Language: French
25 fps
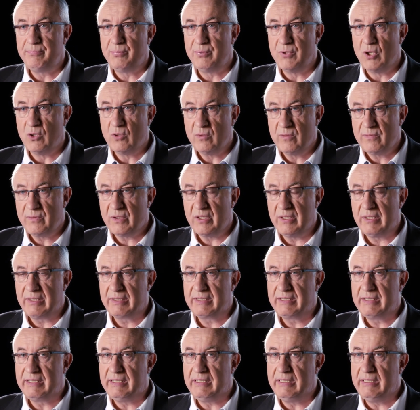
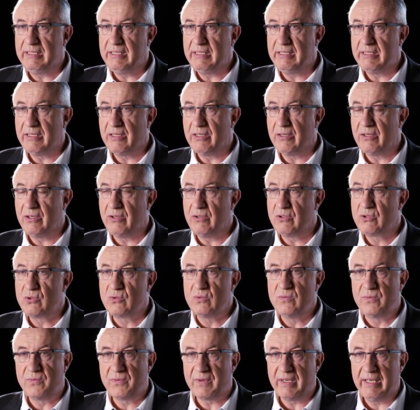pauvre, qui
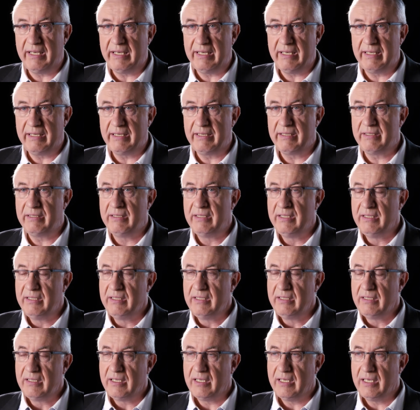souffrait
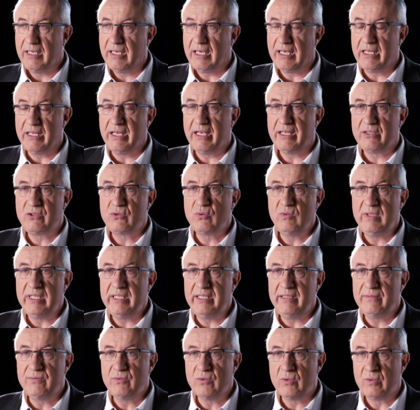à, tous les
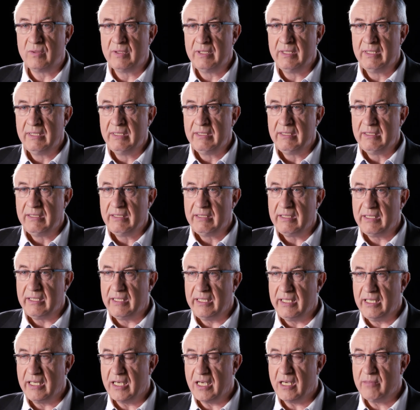niveaux.
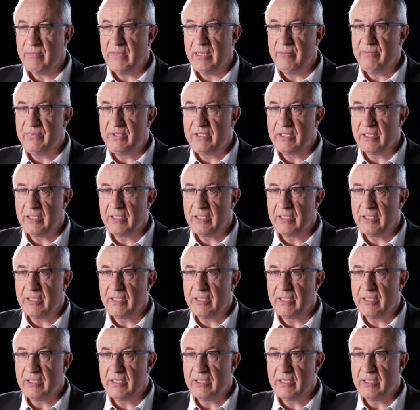Et en même